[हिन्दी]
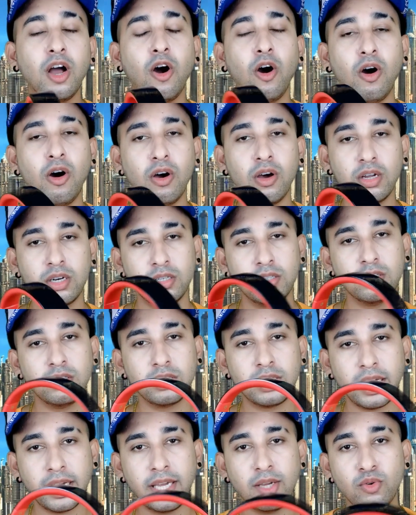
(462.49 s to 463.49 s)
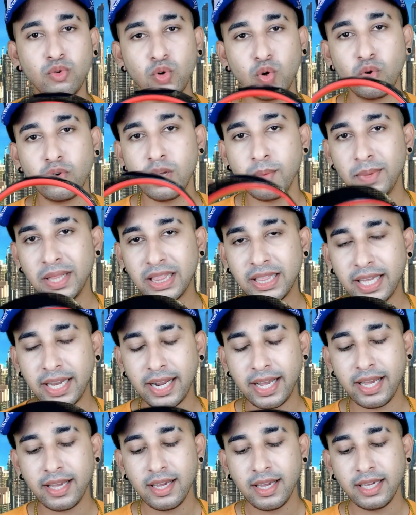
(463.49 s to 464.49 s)
और ताकि उनको ये मिलते
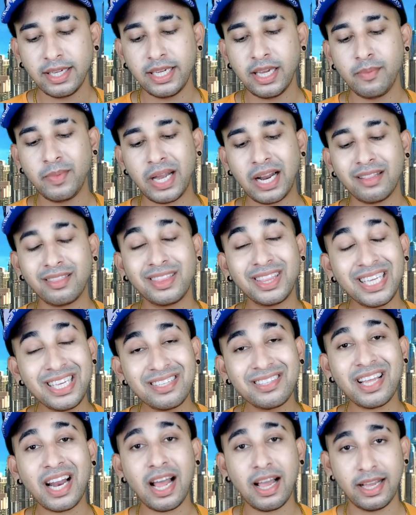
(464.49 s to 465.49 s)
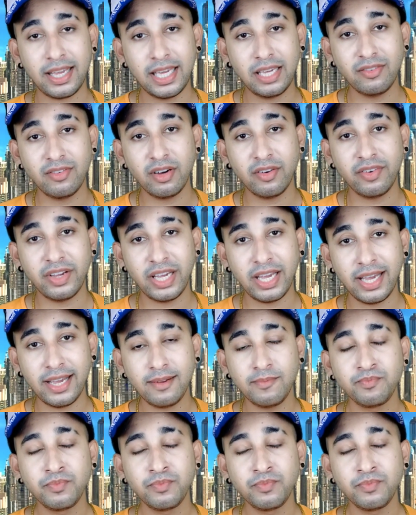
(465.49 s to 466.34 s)
रहे ये मेरा तीसरा गिव अवे है